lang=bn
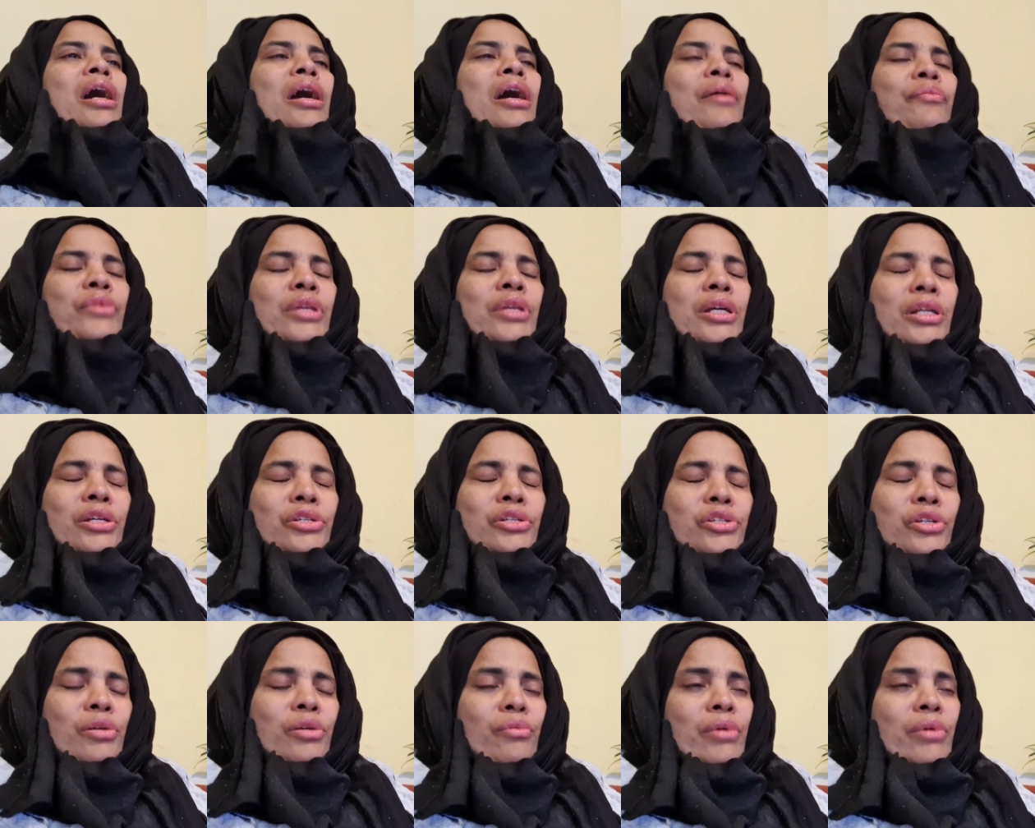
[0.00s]
আপনারা
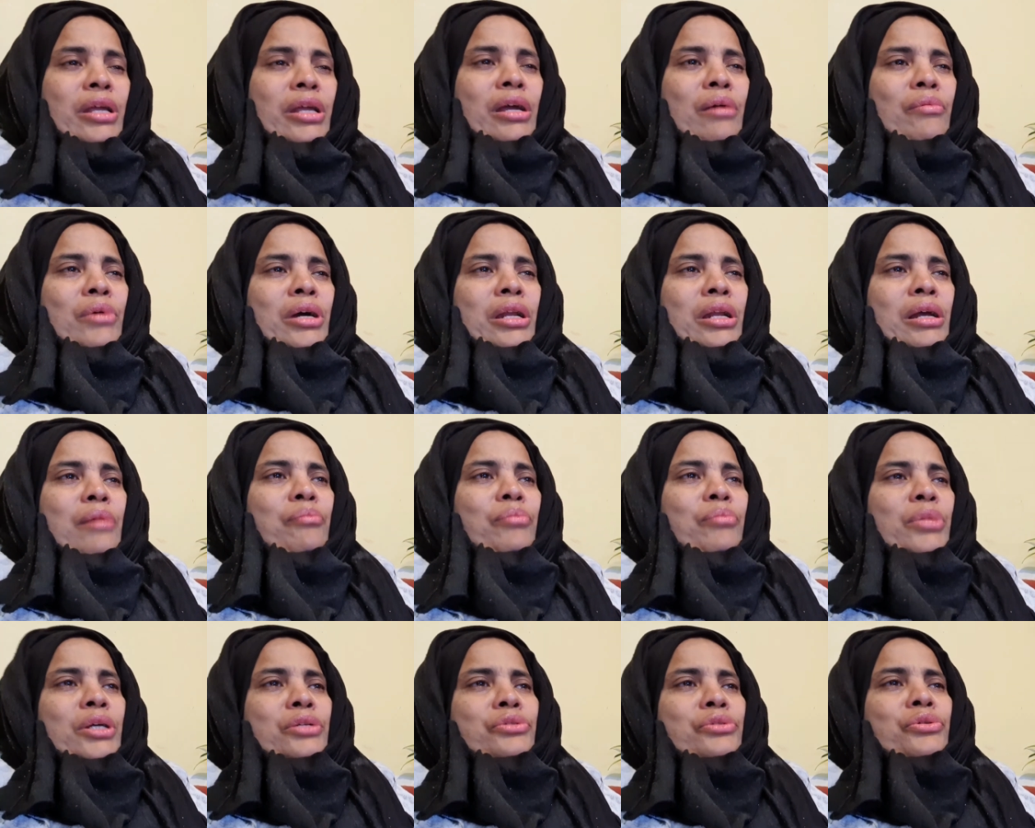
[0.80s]
সবাই আমার
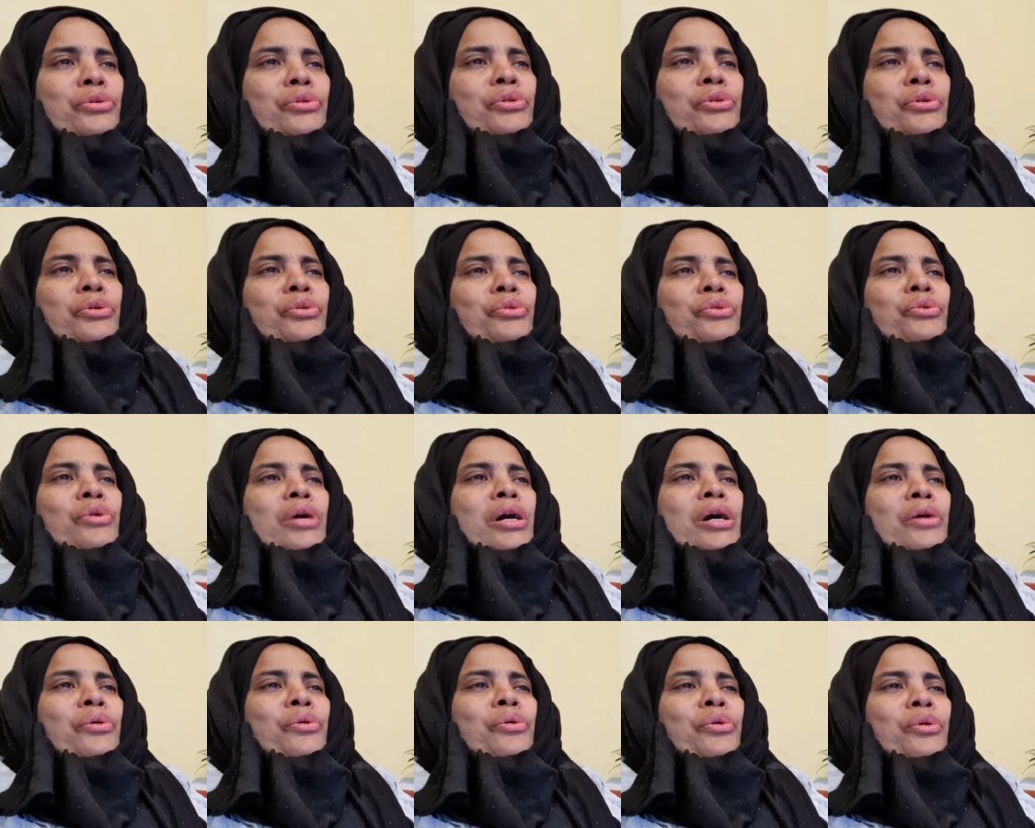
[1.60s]
আব্বার জন্য
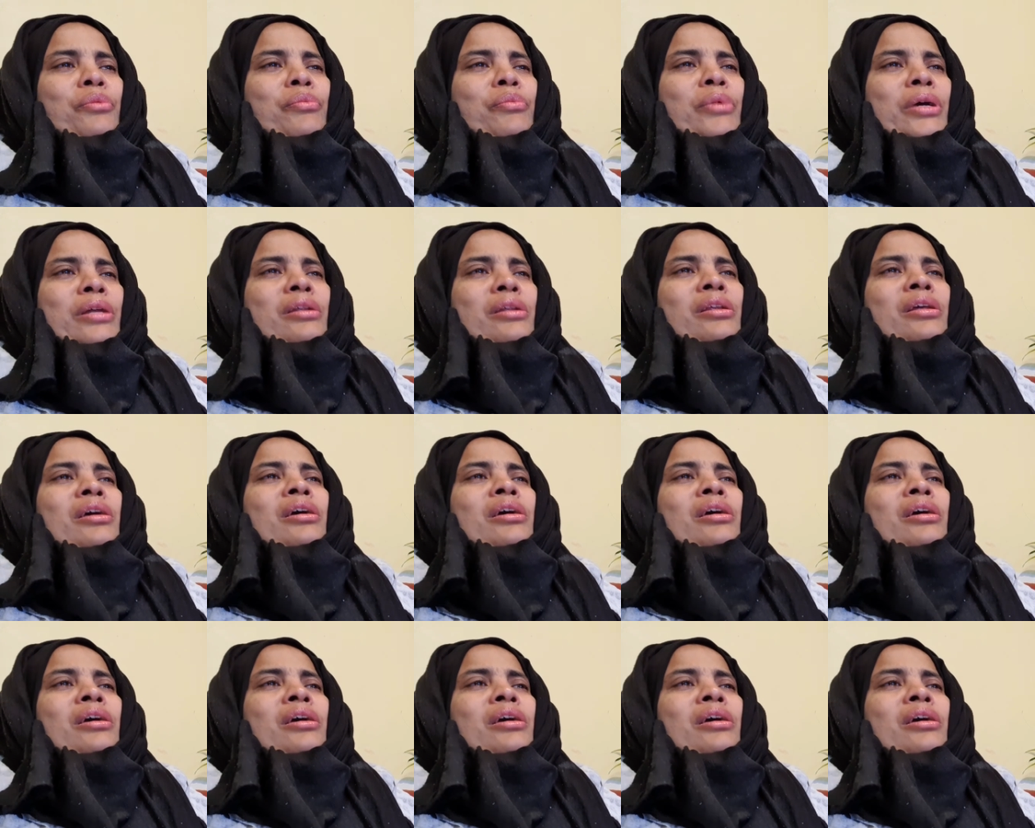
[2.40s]
দোয়া করবেন